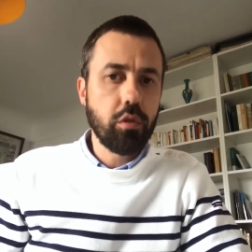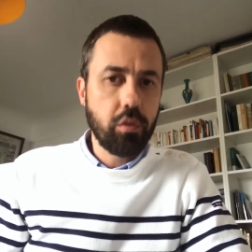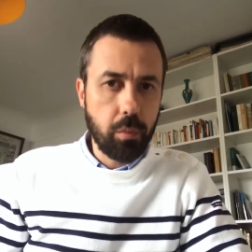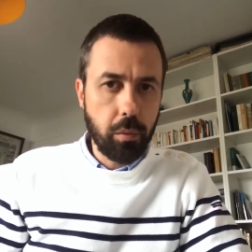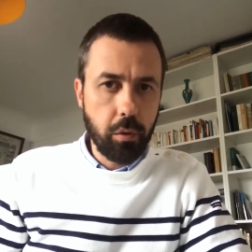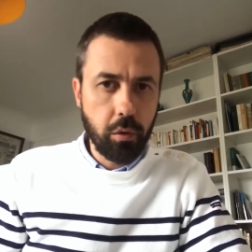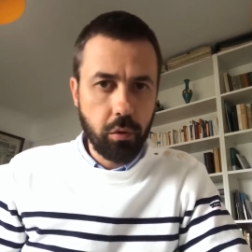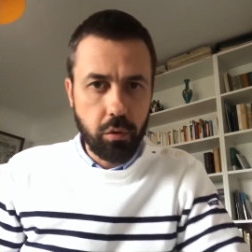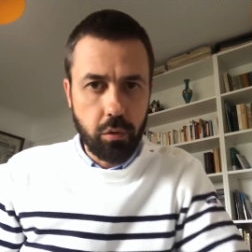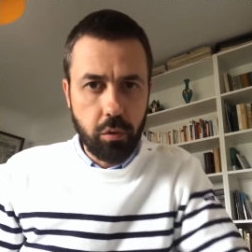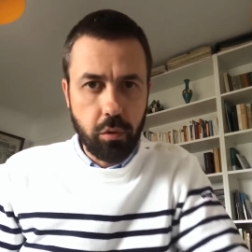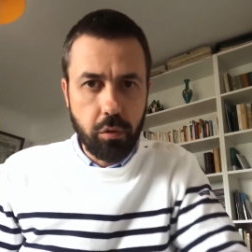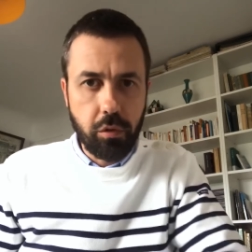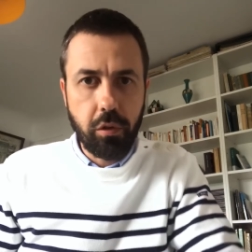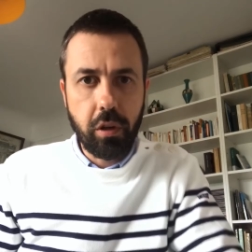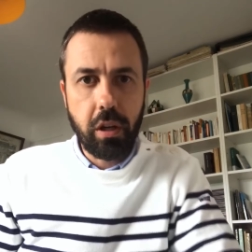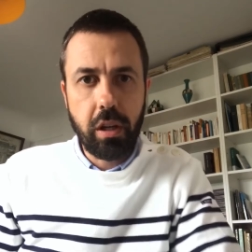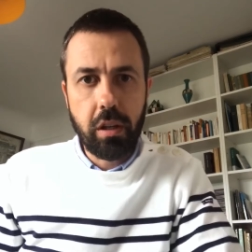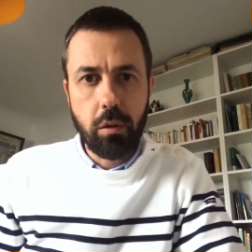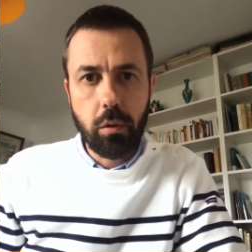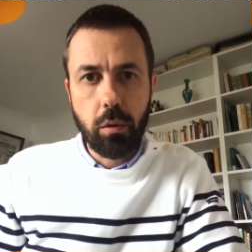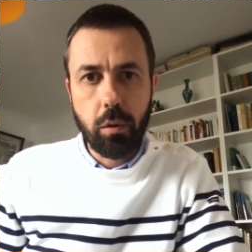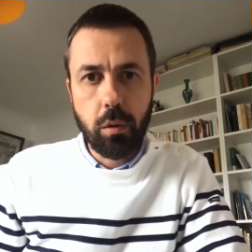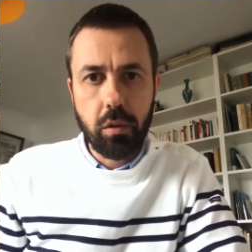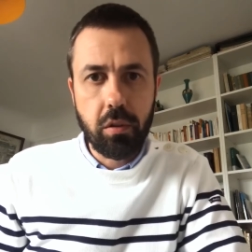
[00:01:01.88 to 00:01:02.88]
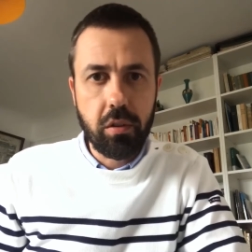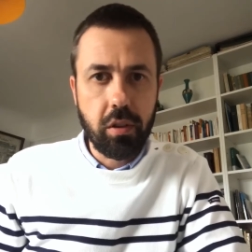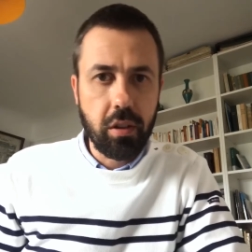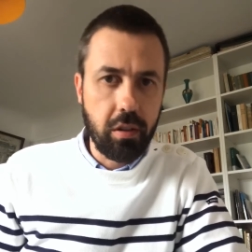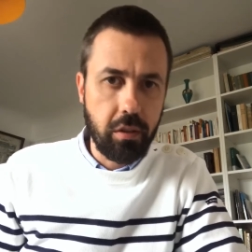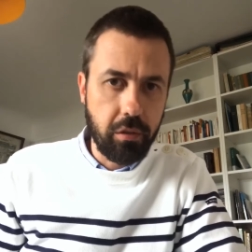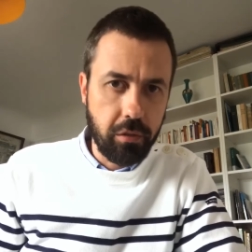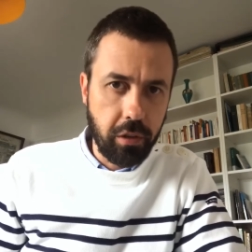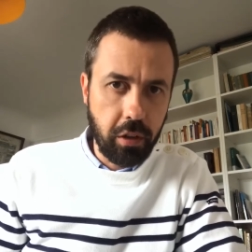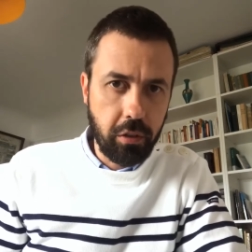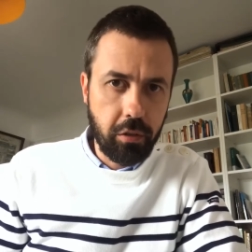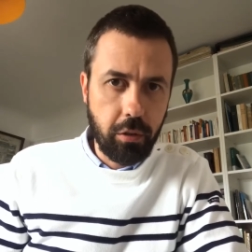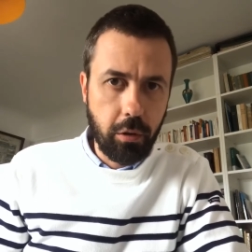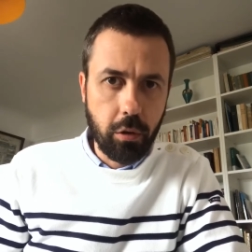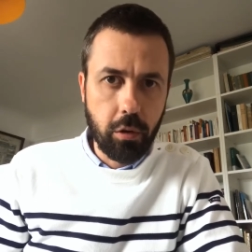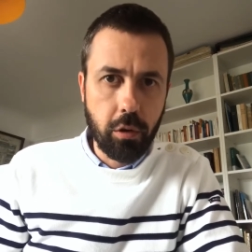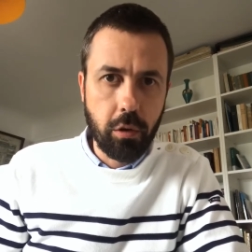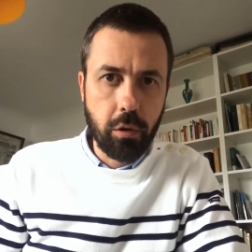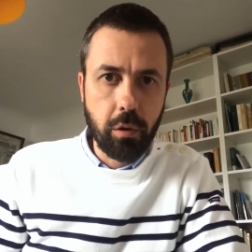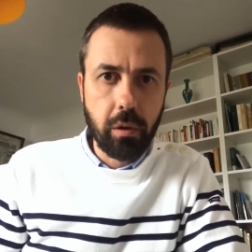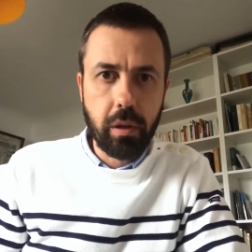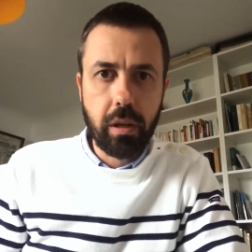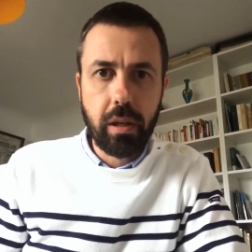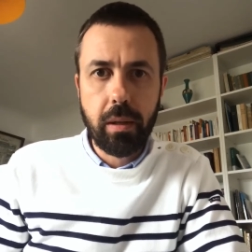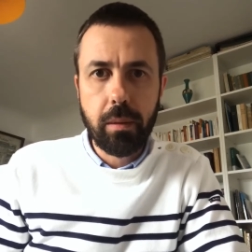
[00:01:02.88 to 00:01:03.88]
je pense du fait de ces divers
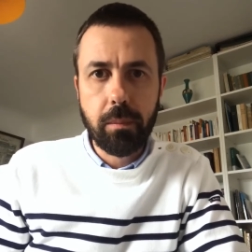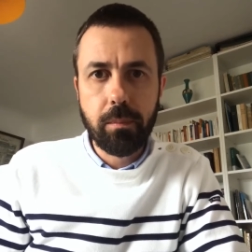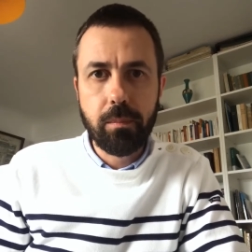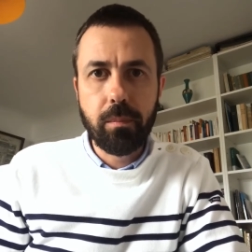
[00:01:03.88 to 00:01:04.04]
slogans et